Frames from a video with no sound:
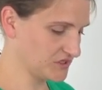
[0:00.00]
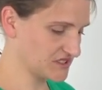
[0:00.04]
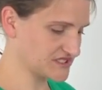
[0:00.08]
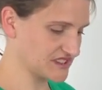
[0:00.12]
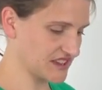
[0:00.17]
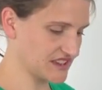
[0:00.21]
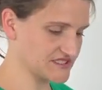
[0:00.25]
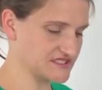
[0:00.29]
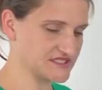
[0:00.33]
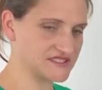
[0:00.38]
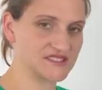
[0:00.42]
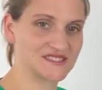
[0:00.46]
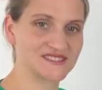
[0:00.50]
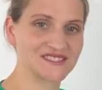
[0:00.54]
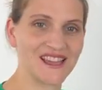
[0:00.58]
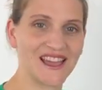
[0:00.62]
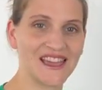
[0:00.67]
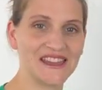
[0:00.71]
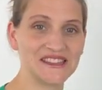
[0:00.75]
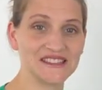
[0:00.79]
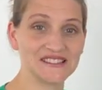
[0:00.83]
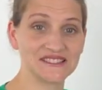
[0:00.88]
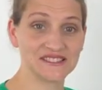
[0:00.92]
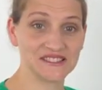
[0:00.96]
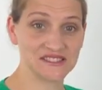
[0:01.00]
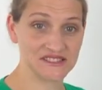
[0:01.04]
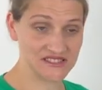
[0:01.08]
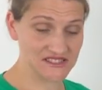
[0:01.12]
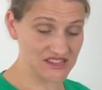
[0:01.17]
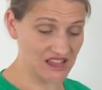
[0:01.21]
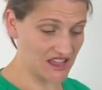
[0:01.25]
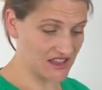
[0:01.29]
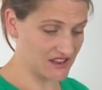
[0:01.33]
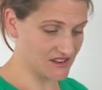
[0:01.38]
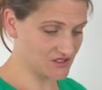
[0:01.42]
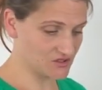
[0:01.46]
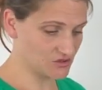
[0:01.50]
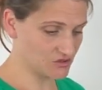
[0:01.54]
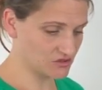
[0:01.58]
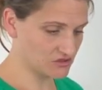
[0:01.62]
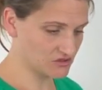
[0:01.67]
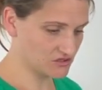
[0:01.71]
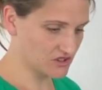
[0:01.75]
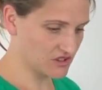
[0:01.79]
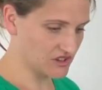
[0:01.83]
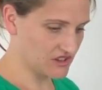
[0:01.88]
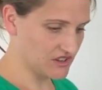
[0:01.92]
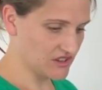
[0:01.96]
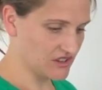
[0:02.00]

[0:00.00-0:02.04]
Das heißt, es ist keine Sitzhaltung,